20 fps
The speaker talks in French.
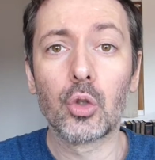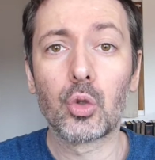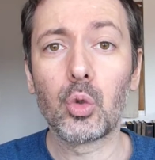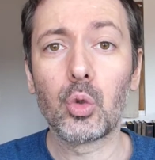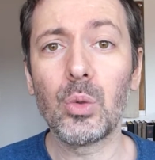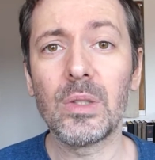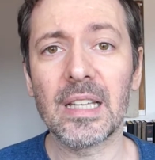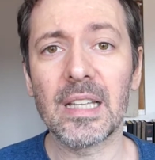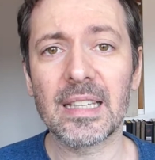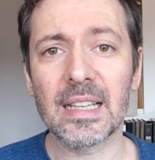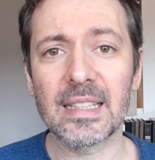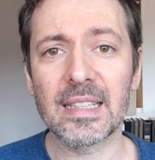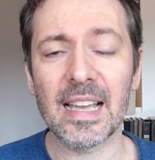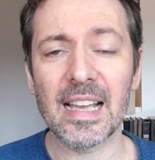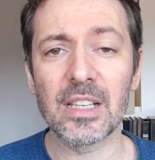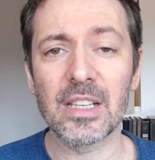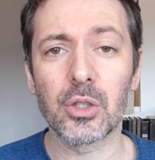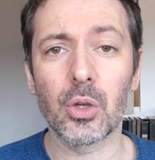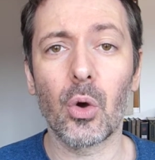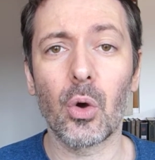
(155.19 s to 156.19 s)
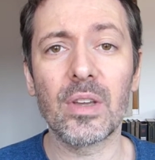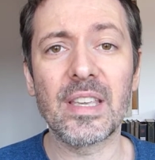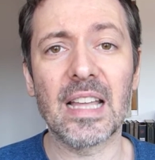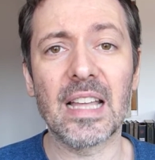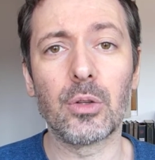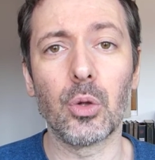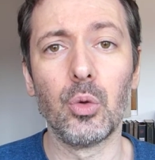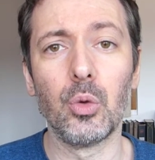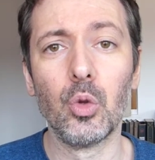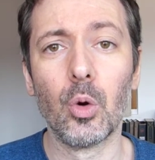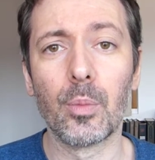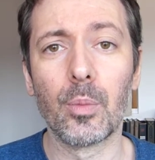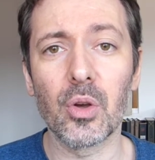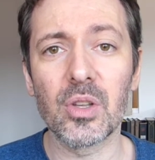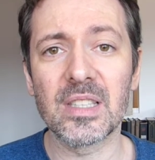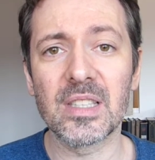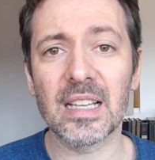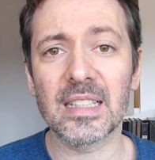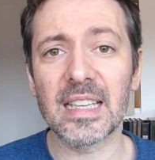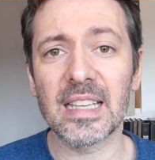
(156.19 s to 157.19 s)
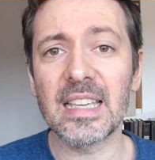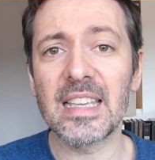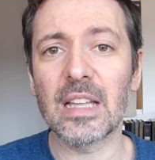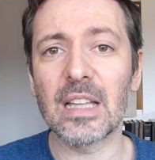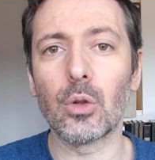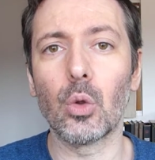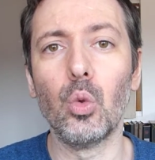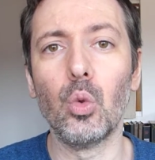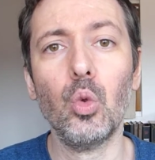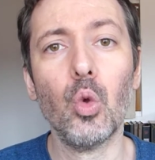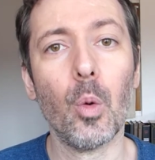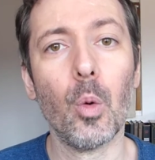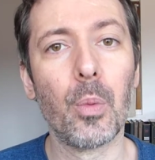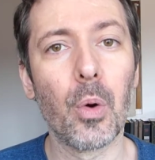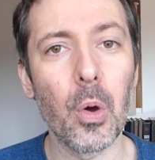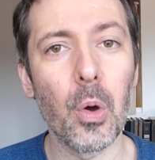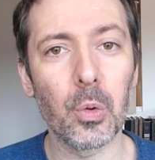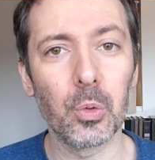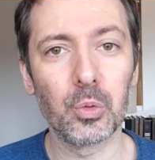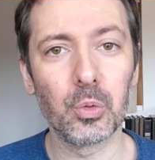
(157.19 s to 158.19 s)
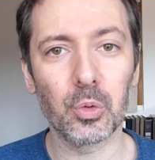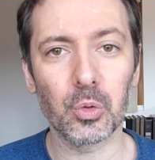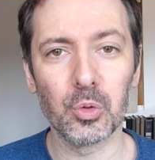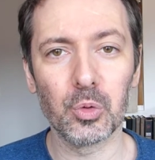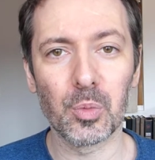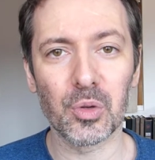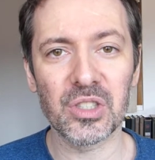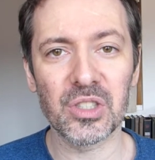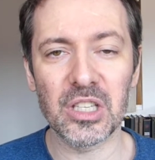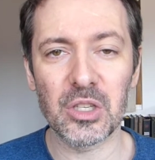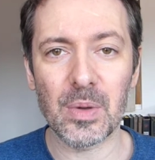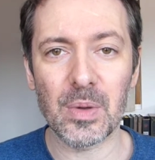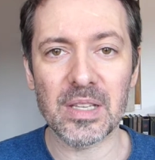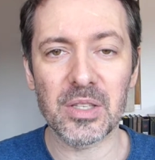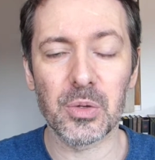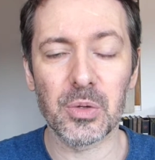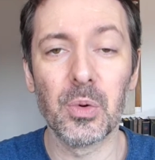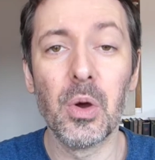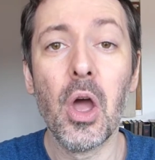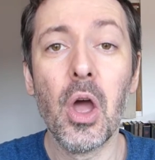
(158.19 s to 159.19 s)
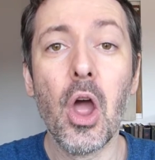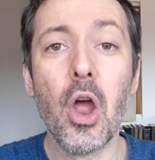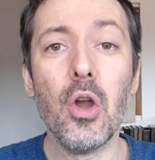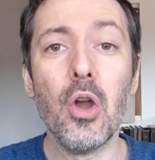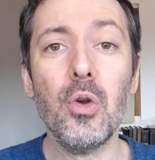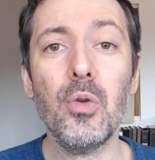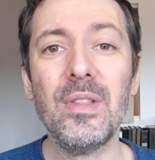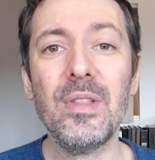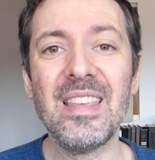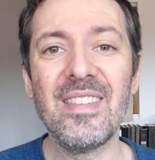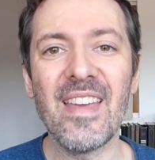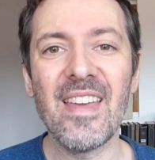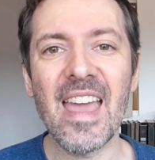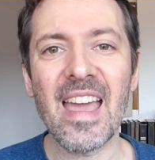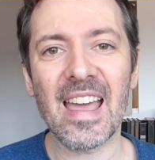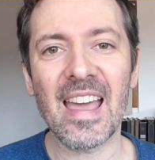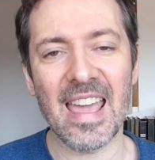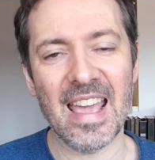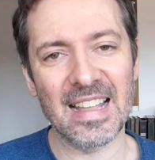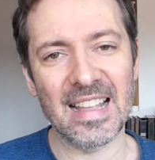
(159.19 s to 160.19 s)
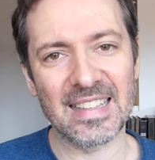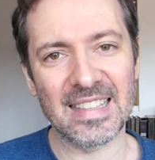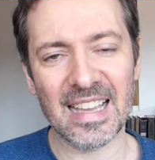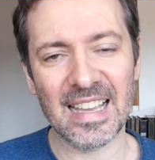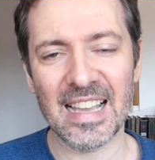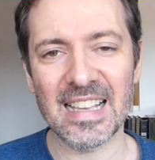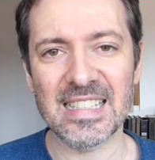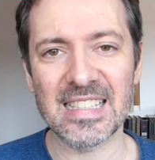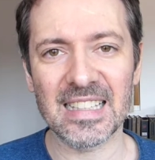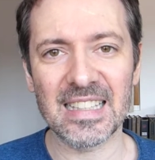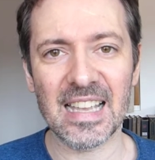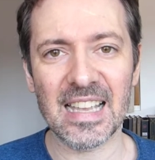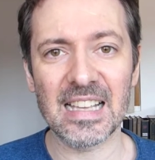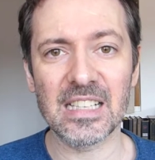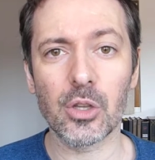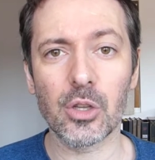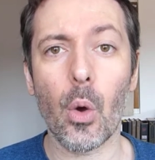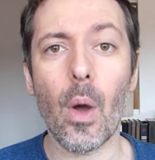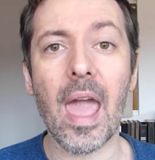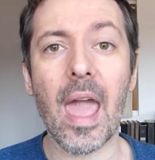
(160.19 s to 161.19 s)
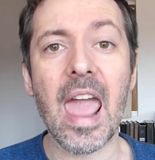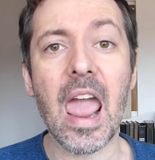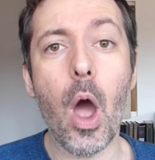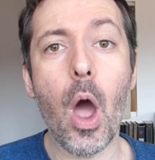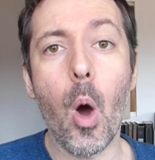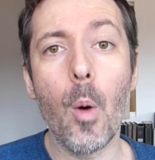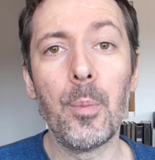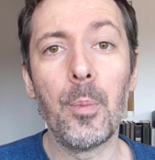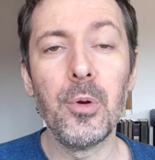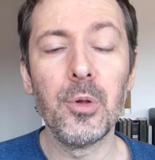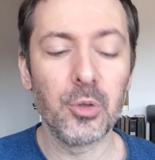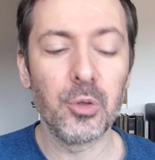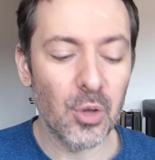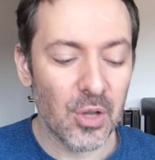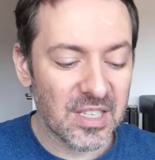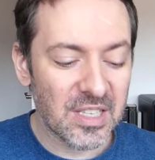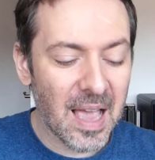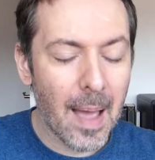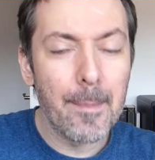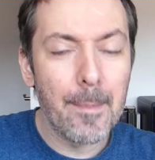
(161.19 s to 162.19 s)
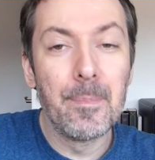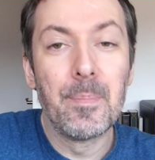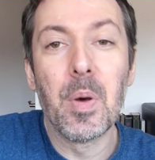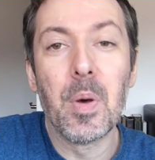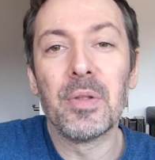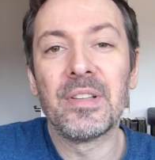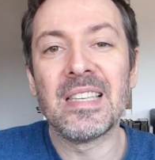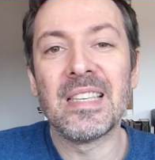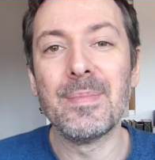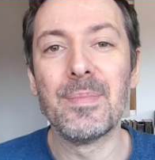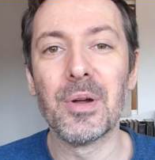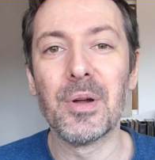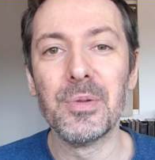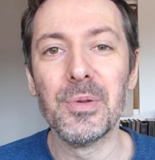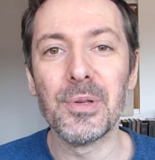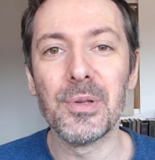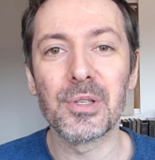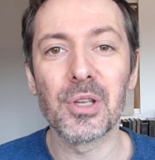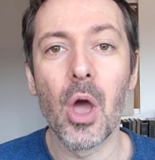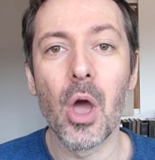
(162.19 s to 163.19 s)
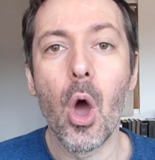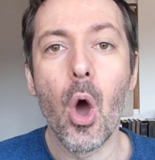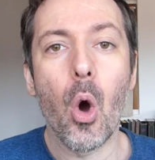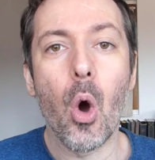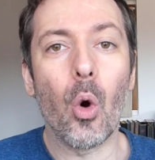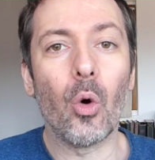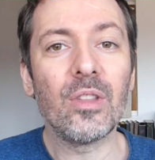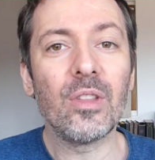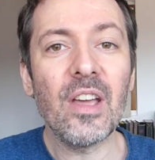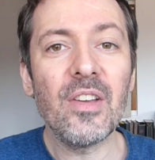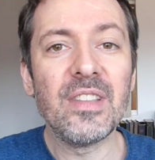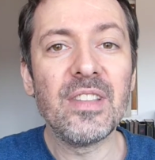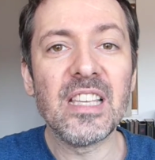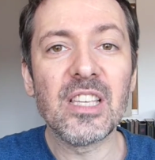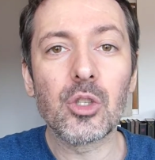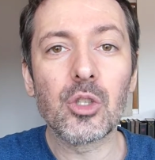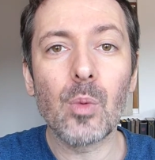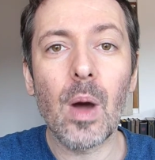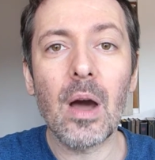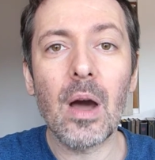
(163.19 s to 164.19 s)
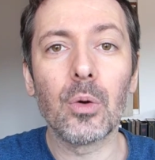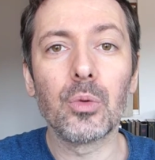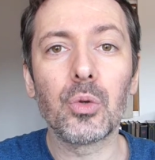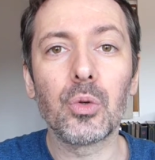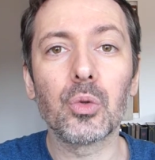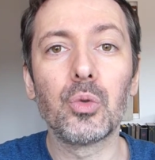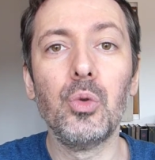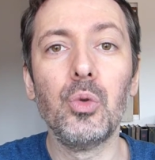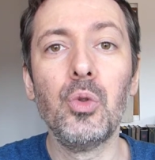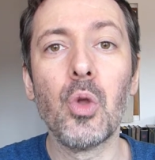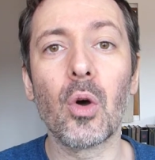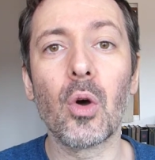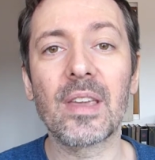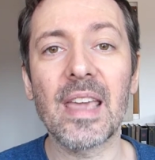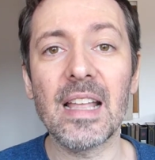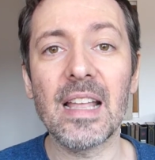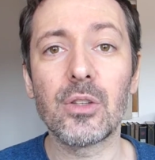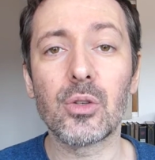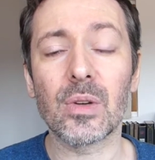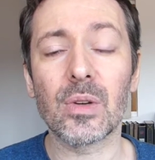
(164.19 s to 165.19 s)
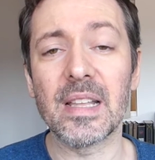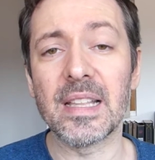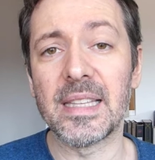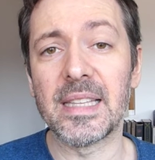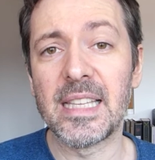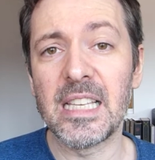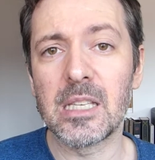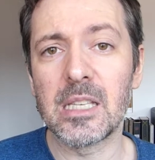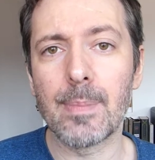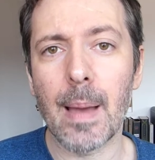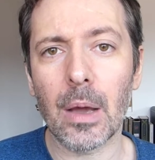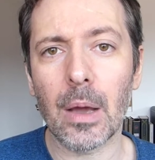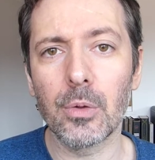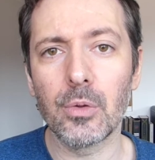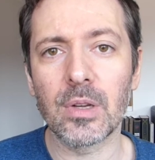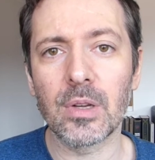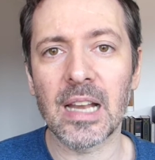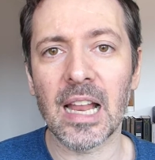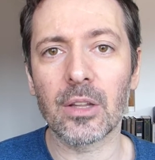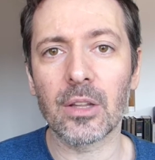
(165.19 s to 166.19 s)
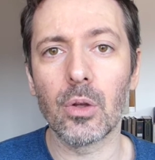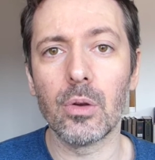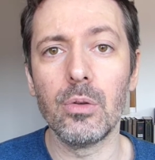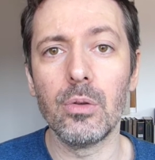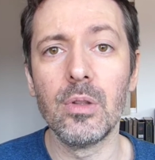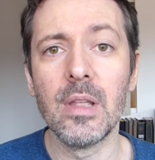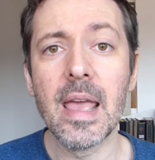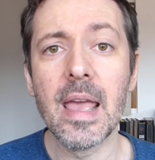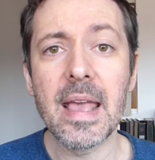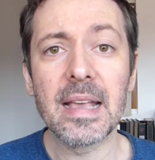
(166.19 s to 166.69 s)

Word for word: Tout est intéressant, il y a de nombreuses intrigues, il y a de nombreux retournements de situation, l'univers est très intéressant et en plus de ça, petit bonus, on a une histoire autour d'une enquête sur les disparus du clair de lune